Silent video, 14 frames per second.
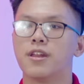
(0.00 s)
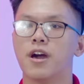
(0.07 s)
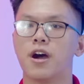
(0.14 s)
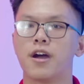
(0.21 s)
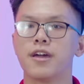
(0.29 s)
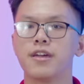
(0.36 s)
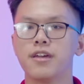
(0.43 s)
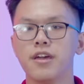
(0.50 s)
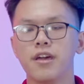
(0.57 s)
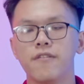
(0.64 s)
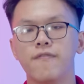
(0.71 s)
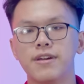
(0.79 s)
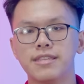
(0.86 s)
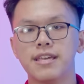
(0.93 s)
Đấy,
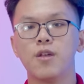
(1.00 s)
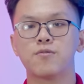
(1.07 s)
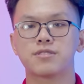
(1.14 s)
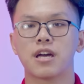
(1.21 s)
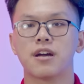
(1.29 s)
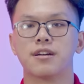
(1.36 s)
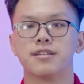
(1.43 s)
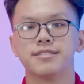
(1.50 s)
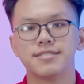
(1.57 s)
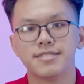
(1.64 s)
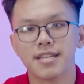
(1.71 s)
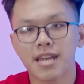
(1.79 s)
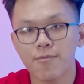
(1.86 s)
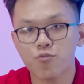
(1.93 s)
vậy thì liệu rằng
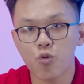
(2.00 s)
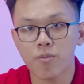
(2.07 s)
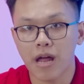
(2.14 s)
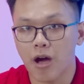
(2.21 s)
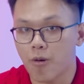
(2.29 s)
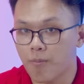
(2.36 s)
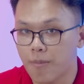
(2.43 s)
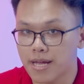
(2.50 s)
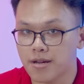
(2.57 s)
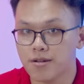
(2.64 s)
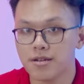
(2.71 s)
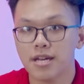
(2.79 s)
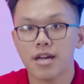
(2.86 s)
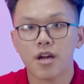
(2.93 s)
chiếc laptop nào mạnh
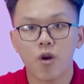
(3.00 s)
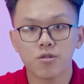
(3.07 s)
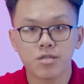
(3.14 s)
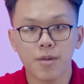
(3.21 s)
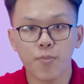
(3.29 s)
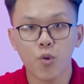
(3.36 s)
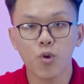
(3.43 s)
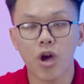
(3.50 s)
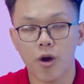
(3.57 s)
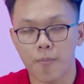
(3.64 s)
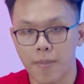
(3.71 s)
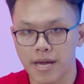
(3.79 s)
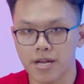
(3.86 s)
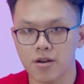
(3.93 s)
hơn, con xê pê u nào
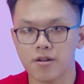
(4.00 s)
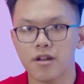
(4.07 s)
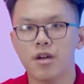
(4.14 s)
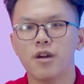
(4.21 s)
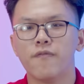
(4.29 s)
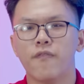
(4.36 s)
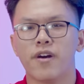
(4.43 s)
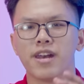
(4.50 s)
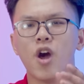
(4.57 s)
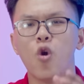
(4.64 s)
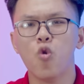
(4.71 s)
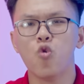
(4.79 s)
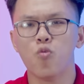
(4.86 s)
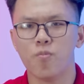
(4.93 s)
mạnh hơn và
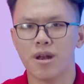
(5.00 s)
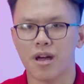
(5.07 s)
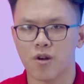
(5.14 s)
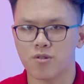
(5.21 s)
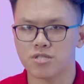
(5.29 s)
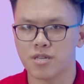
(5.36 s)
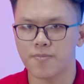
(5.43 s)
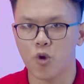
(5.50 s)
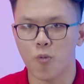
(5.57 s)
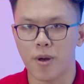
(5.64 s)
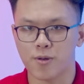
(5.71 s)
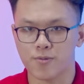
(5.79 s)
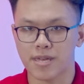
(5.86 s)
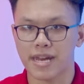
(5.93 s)
đâu mới là con xê pê u
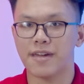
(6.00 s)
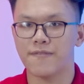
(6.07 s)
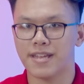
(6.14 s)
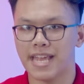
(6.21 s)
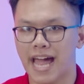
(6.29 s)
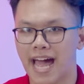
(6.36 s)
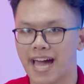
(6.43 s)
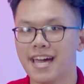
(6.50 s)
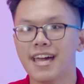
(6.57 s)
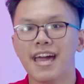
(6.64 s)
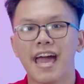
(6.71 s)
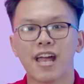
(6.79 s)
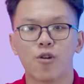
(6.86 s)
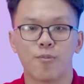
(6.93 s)
mà chúng ta đem về nhà?
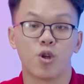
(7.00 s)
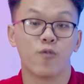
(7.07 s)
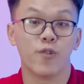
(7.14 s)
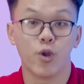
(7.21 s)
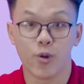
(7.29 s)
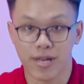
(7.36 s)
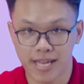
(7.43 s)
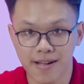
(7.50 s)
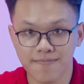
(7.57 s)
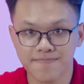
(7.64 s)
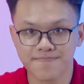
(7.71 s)
Hãy cùng bắt đầu video này nhé.